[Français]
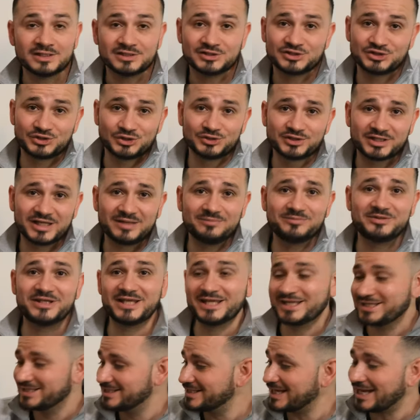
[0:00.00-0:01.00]
Ce
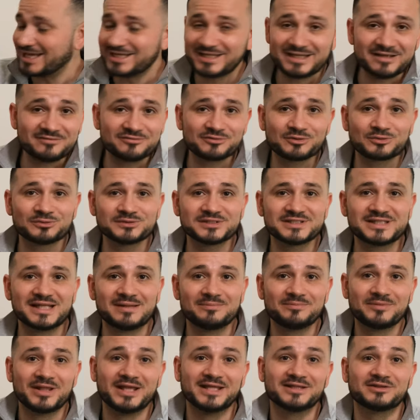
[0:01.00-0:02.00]
trépied KNF
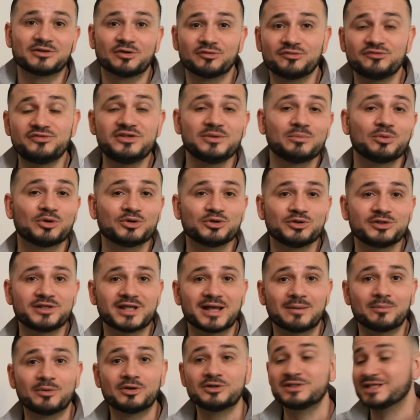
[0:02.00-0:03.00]
Concept est en fibre de
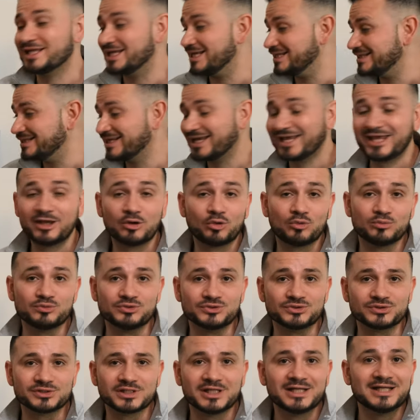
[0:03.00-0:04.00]
carbone et très
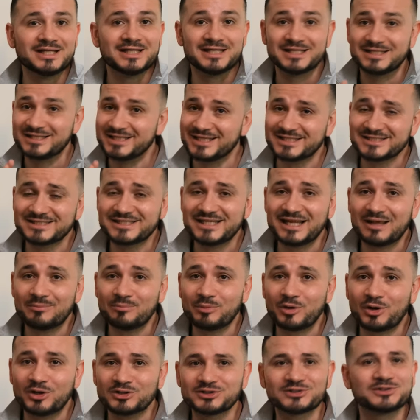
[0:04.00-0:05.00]
robuste. Qu'est-ce qu'il
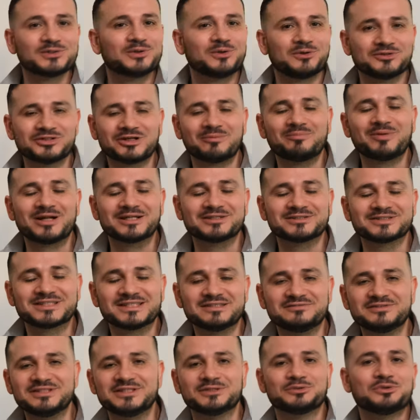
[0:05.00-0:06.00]
apporte On en parle dans
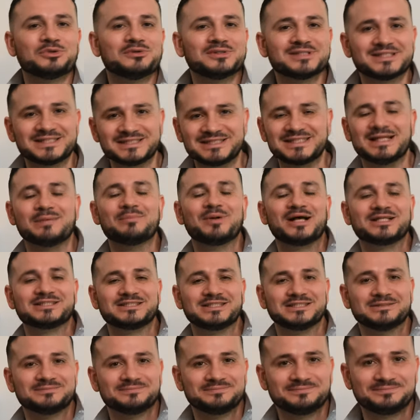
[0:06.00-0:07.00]
cette vidéo, c'est parti